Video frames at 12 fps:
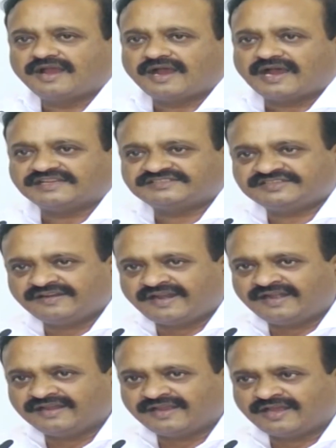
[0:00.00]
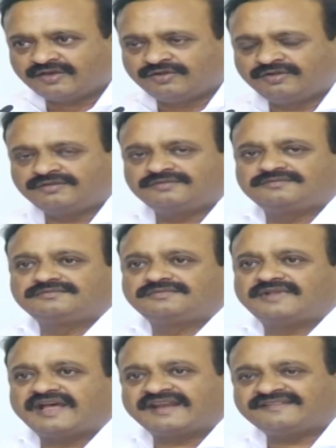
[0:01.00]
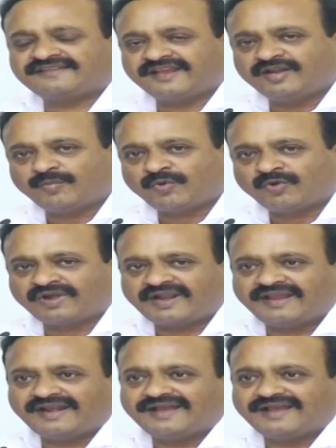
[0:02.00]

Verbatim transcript: అచ్చెన్నాయుడు గారు అరెస్ట్ అయినప్పుడు కూడా రాయాల